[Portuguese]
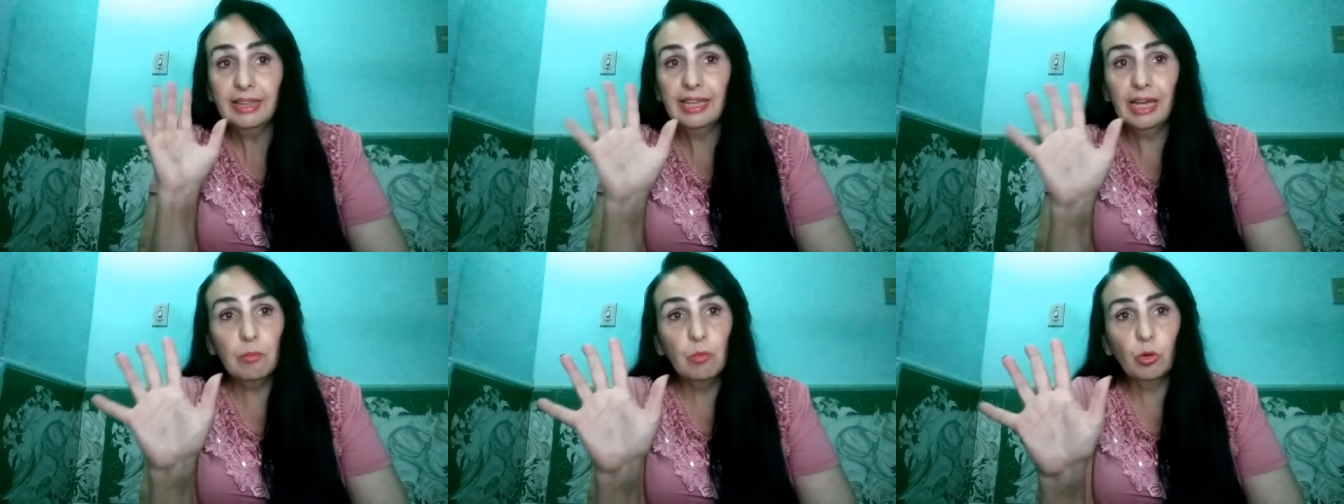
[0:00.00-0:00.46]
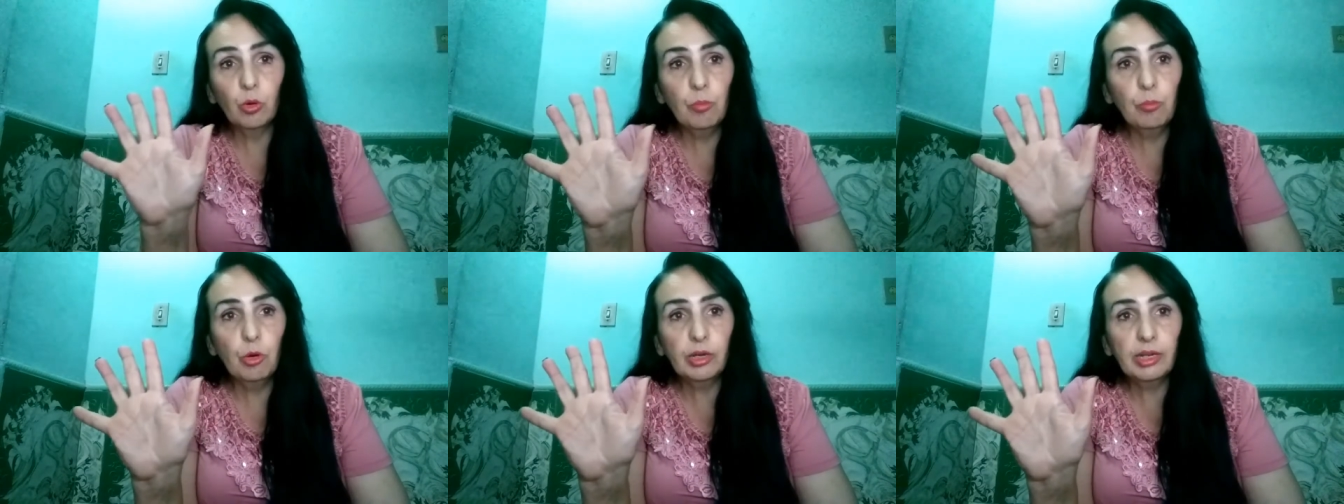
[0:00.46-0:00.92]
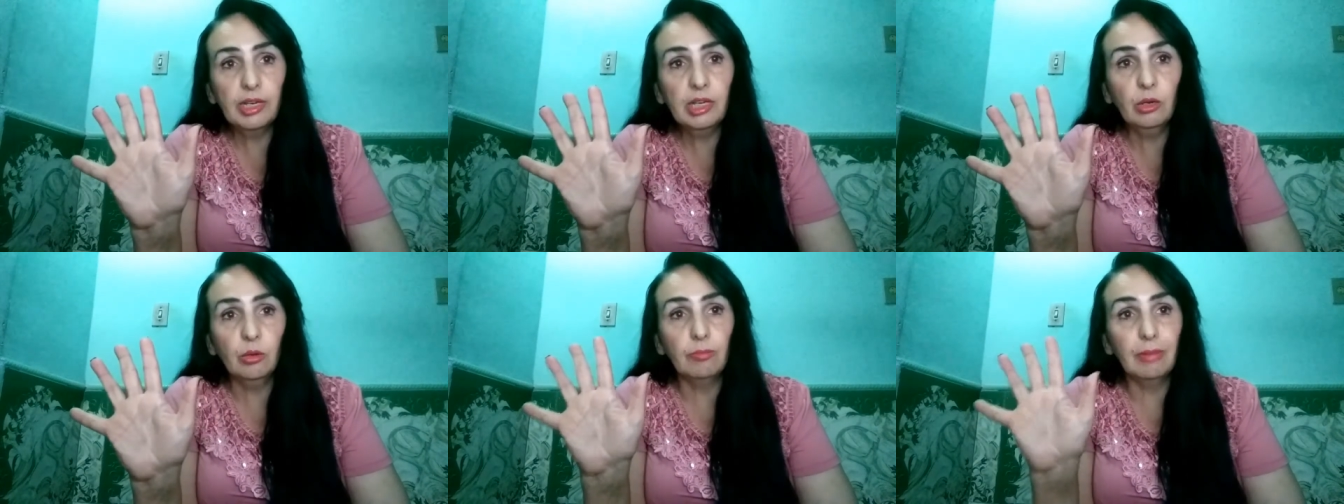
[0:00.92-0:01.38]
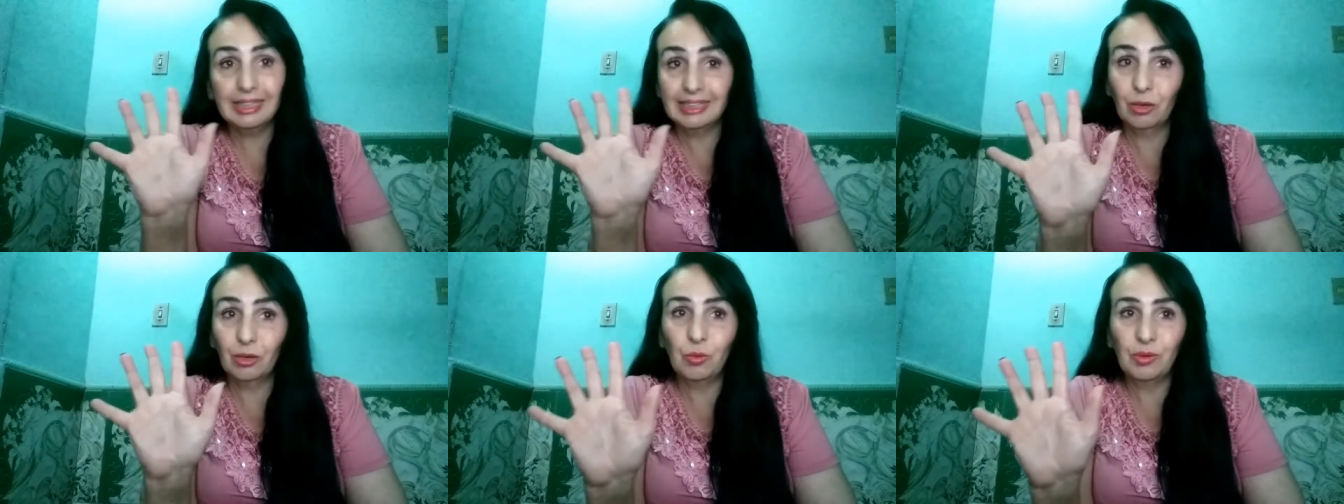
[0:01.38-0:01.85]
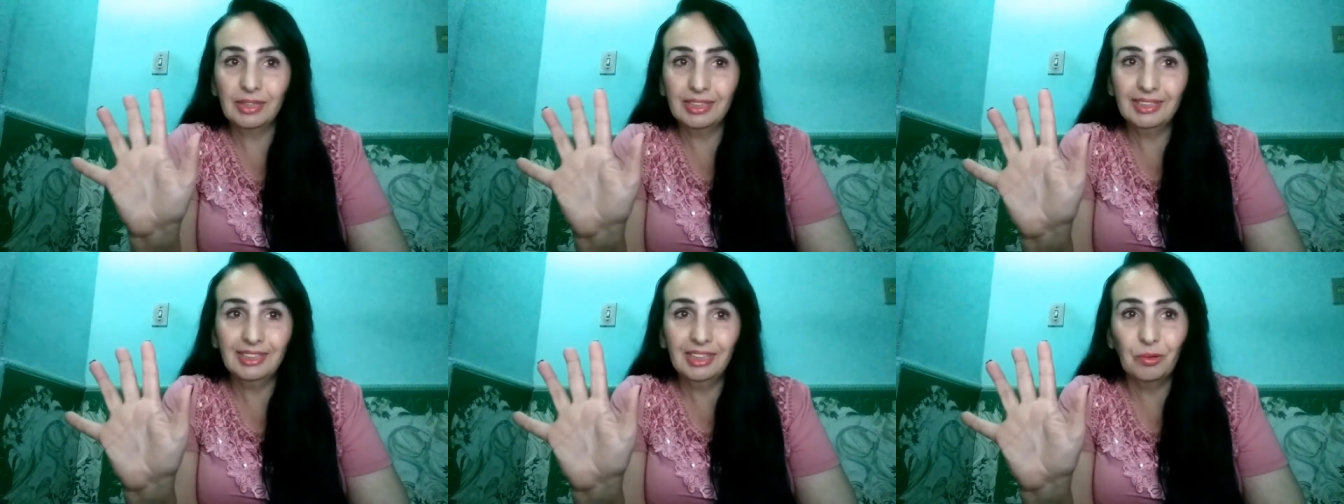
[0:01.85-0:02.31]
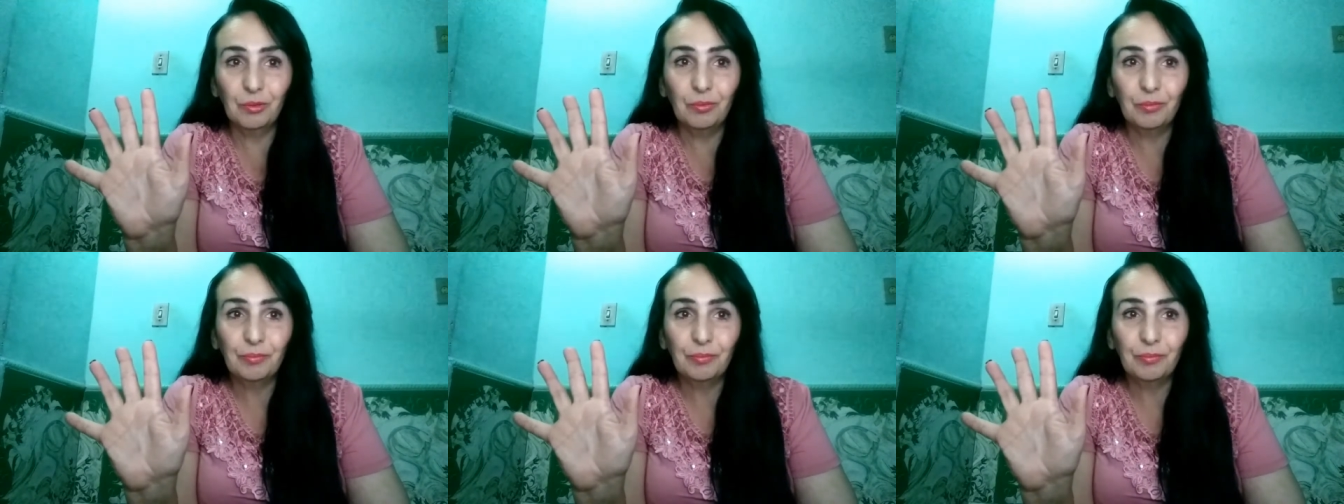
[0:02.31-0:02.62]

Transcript: Demorou um pouquinho, mas aconteceu.